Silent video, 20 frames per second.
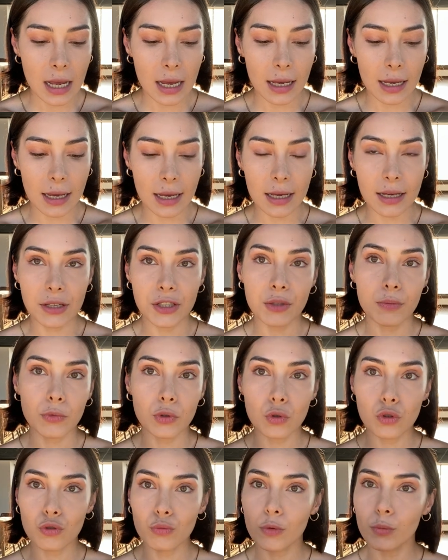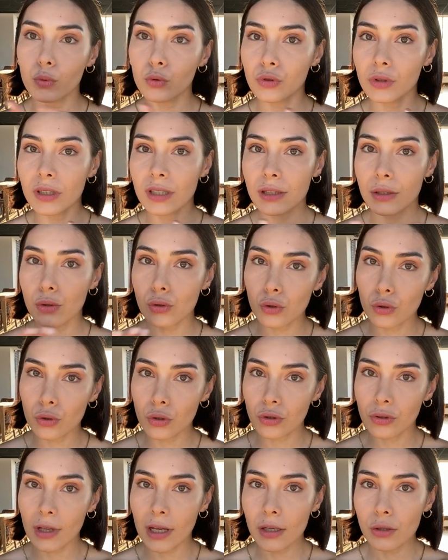Ee, şimdi yüzümün pudrasını
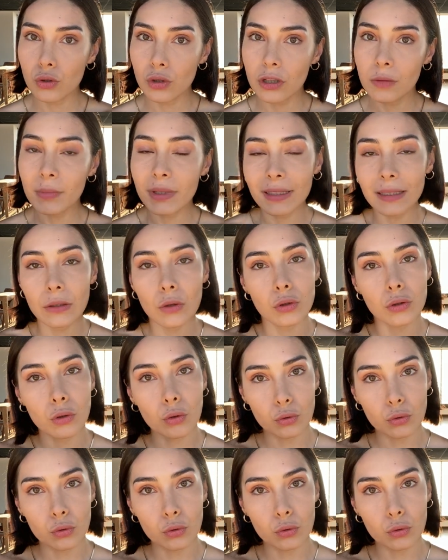sürdükten sonra bir tık ona